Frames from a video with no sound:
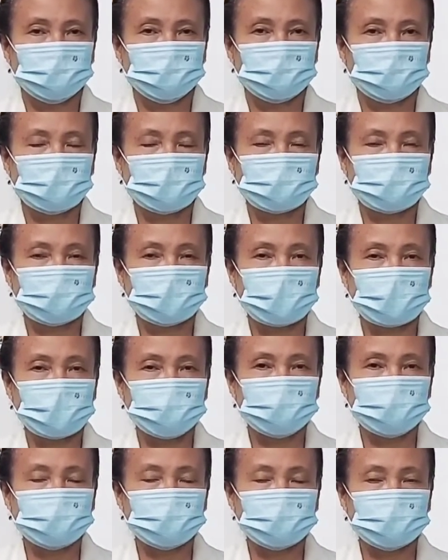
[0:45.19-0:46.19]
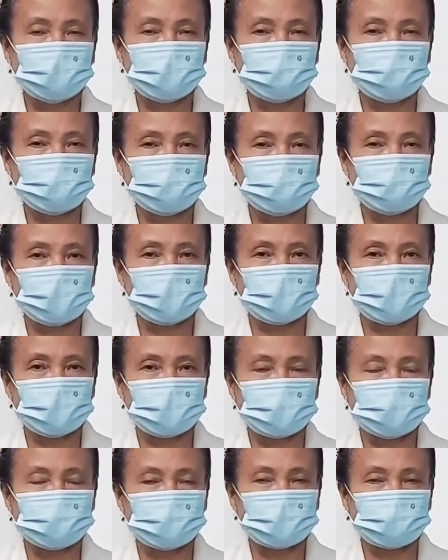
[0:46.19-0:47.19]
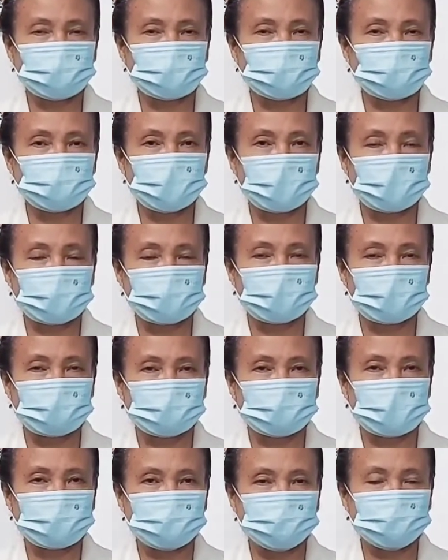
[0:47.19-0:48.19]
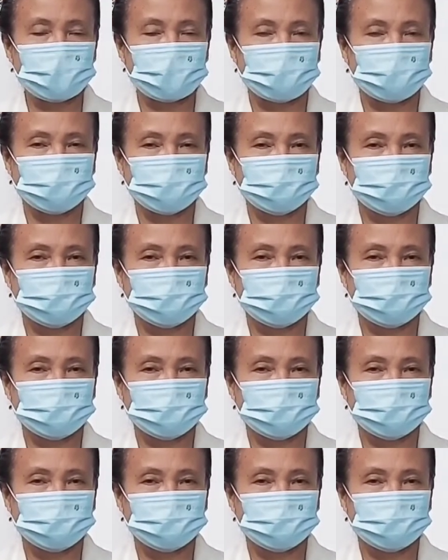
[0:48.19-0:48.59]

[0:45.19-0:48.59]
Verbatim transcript: dengan kader yang berbeda satu dari yang lainnya.